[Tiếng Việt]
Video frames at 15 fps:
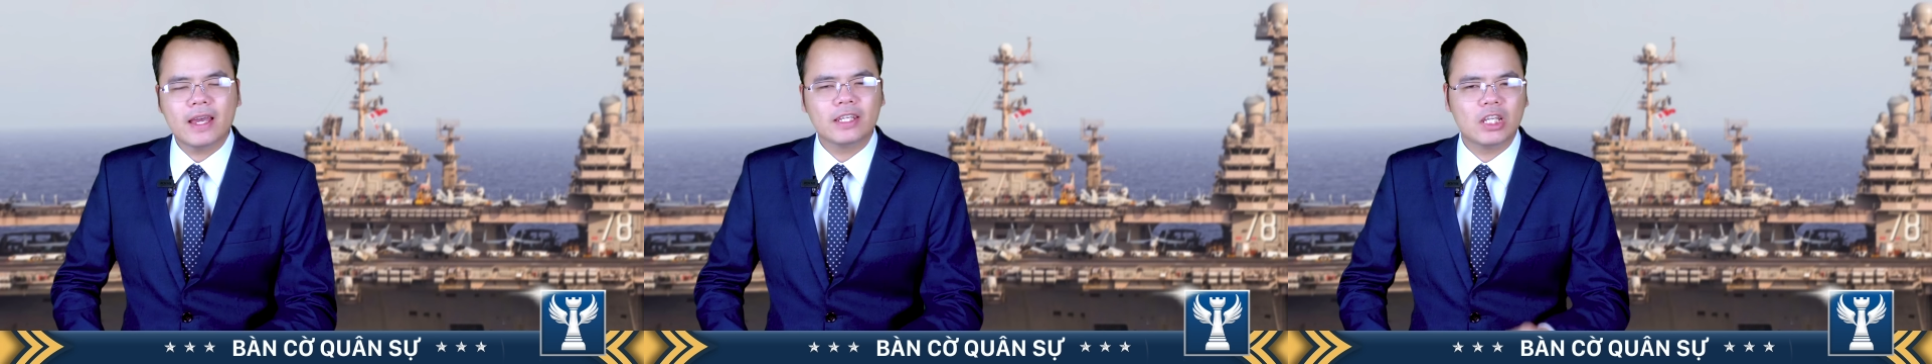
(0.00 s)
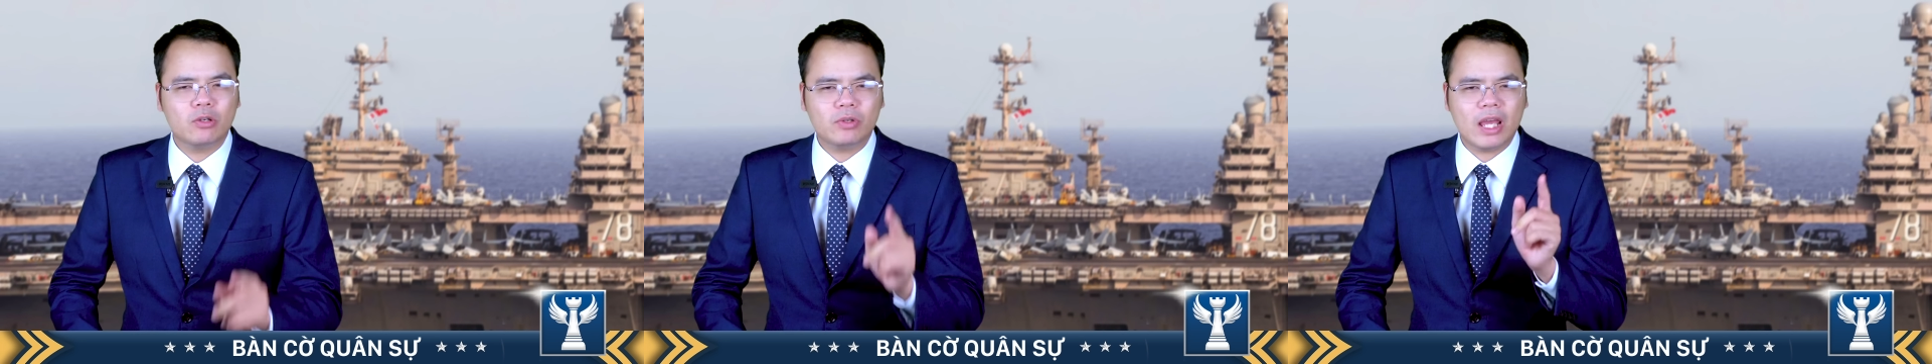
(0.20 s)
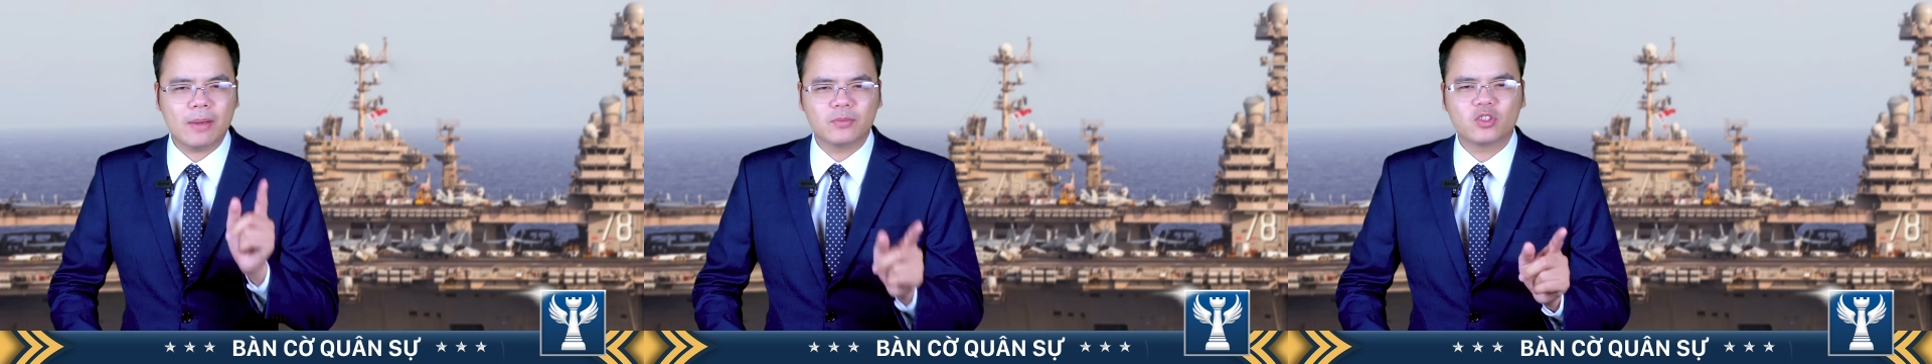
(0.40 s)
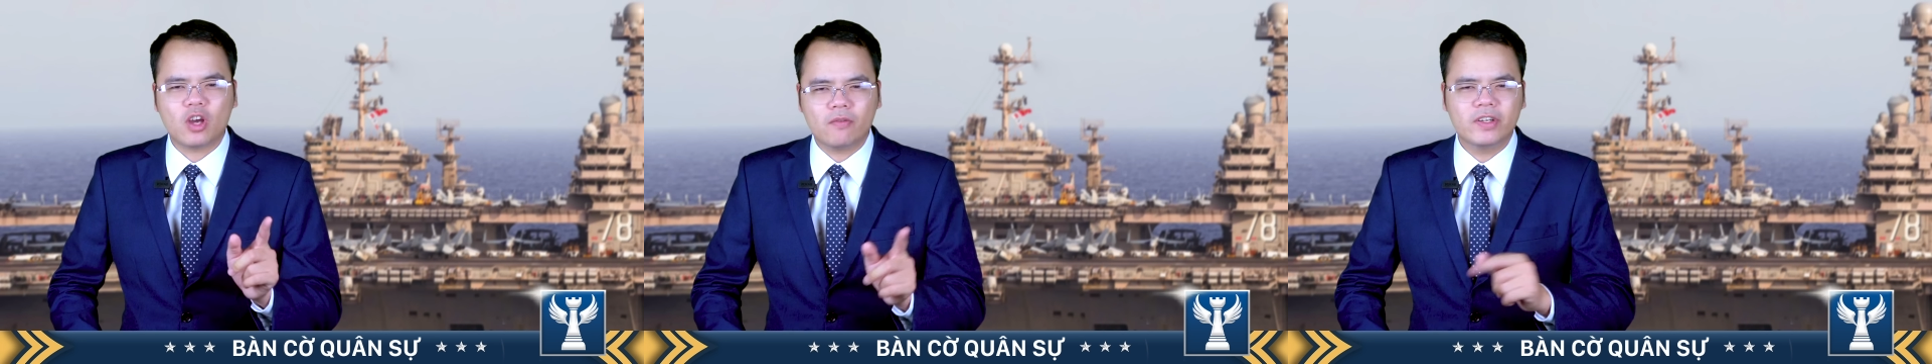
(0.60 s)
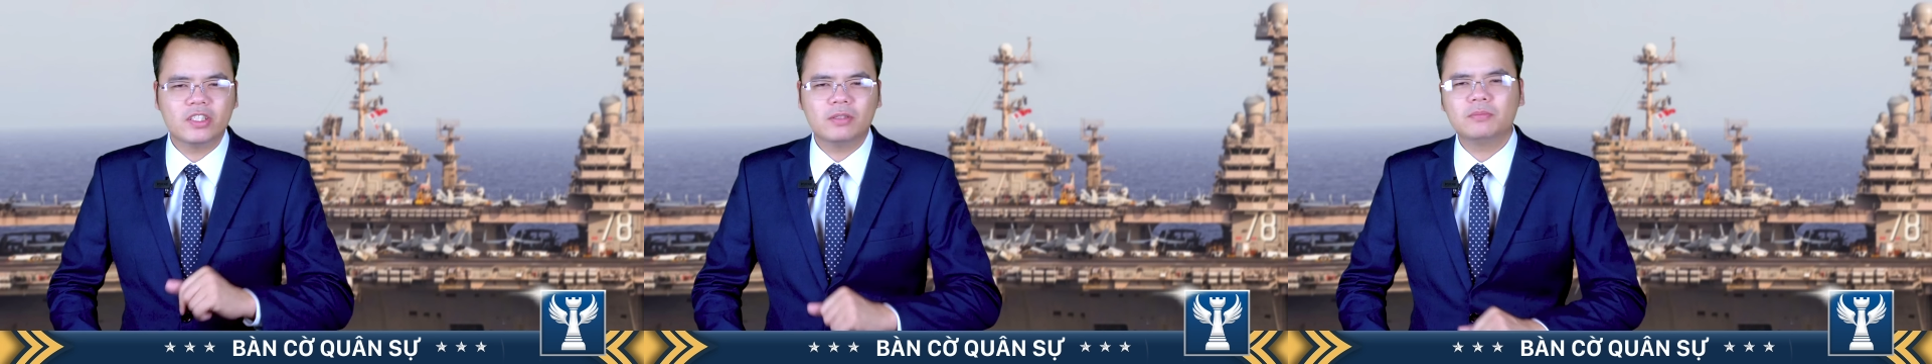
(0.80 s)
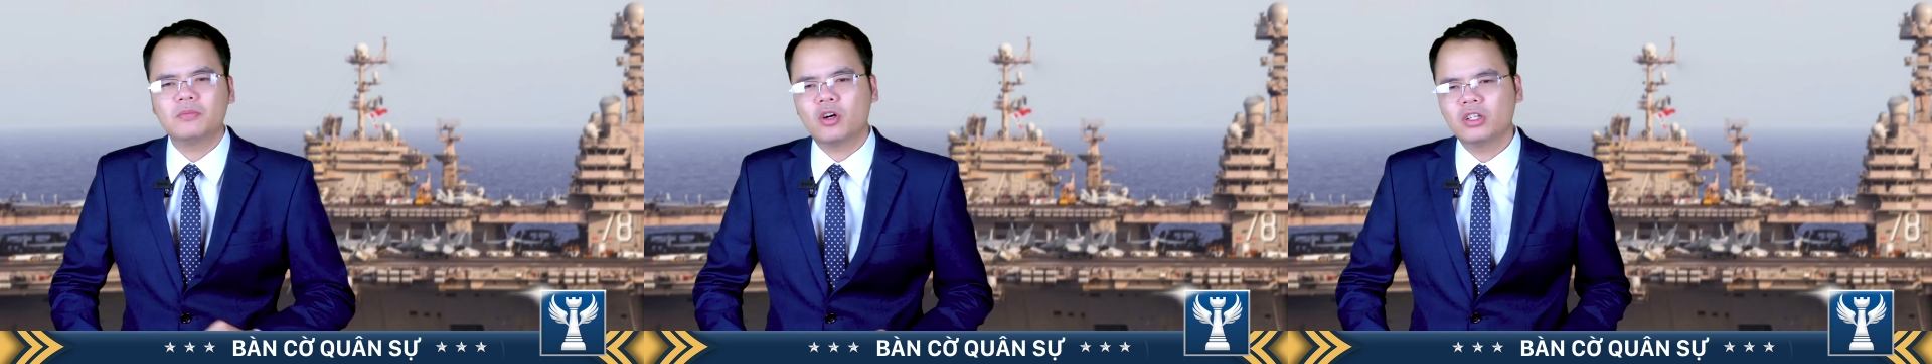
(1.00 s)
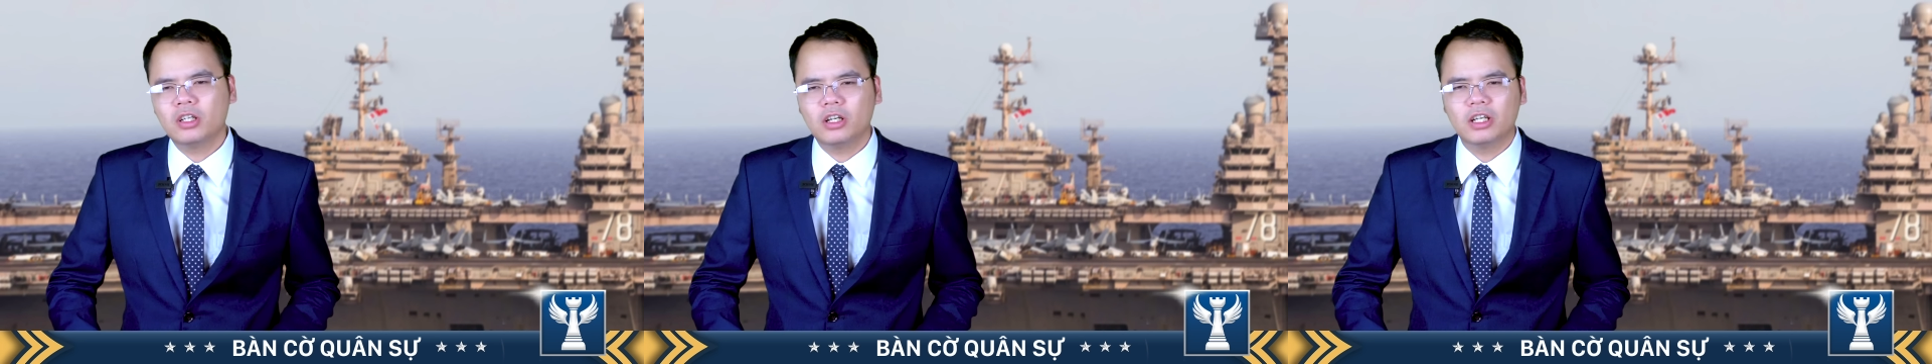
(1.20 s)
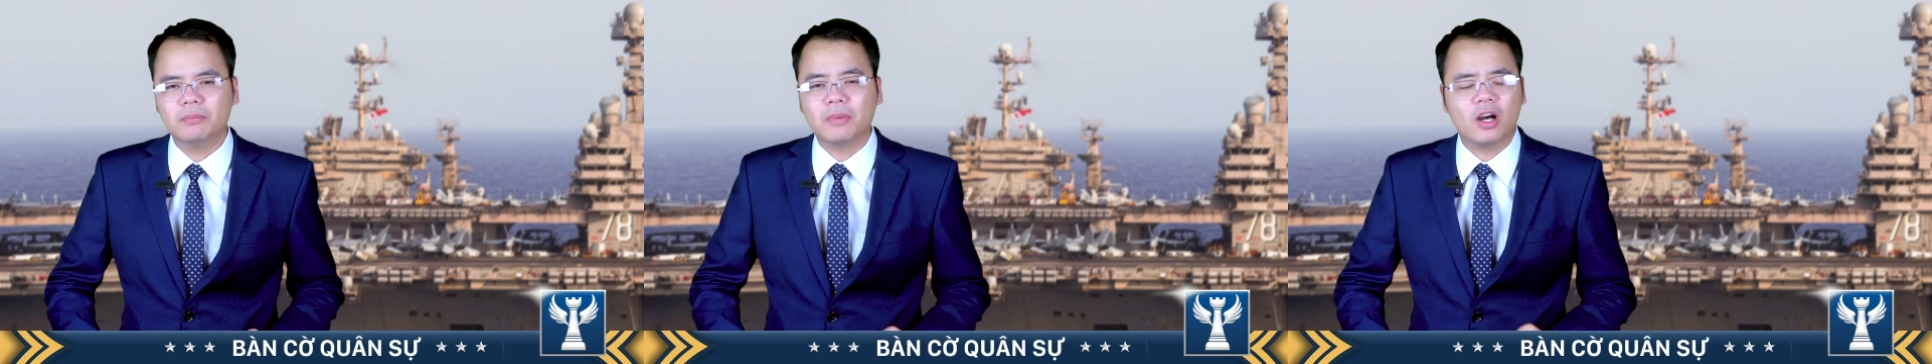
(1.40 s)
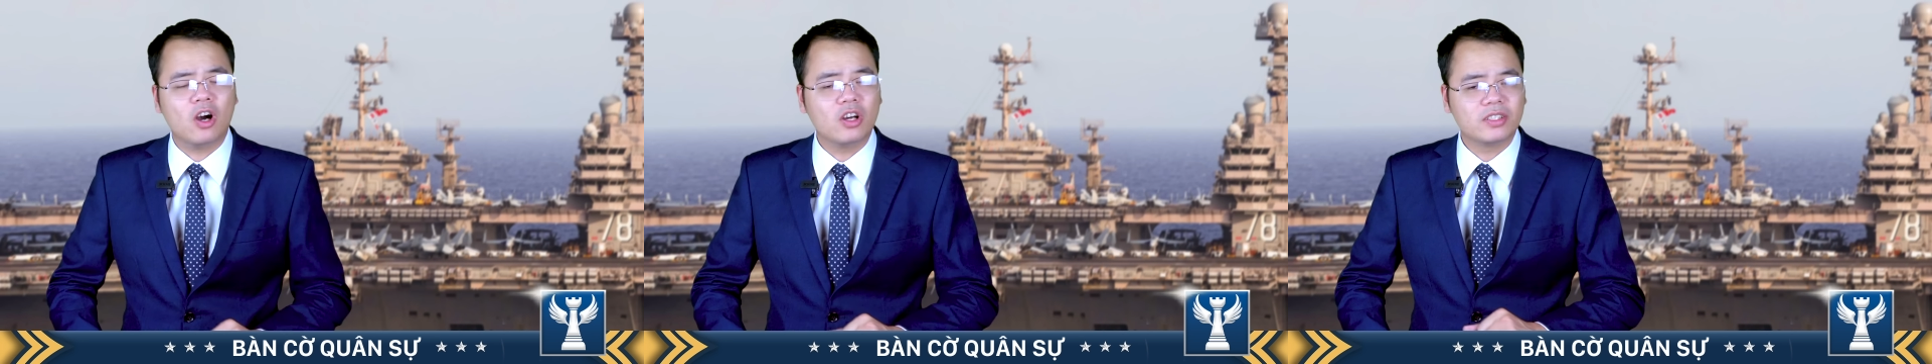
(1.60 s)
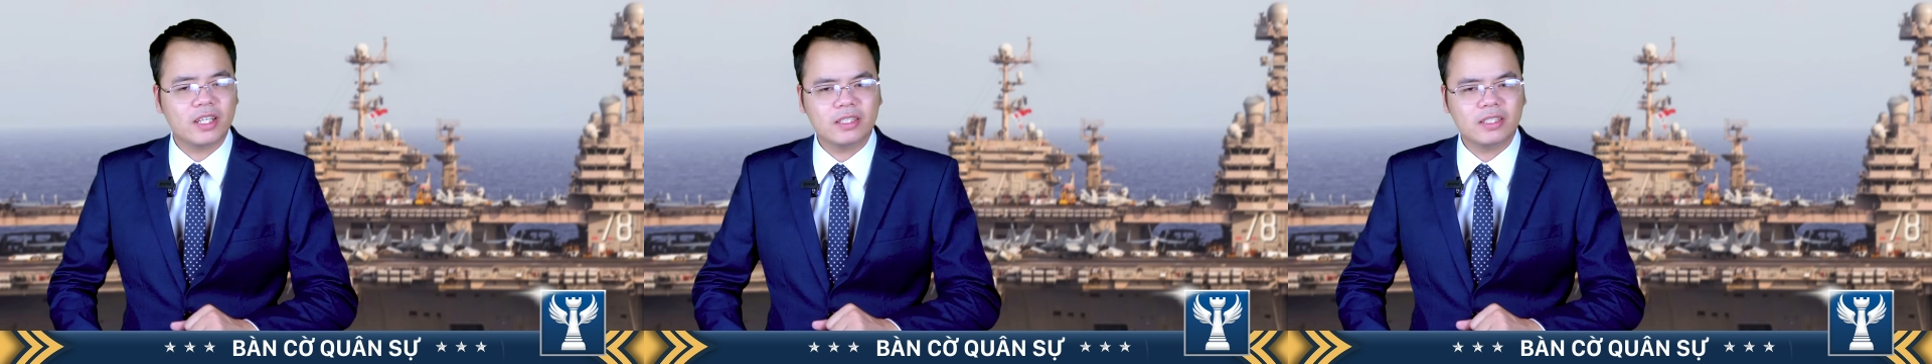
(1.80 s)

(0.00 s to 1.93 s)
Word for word: nếu đem so với những món lợi mà họ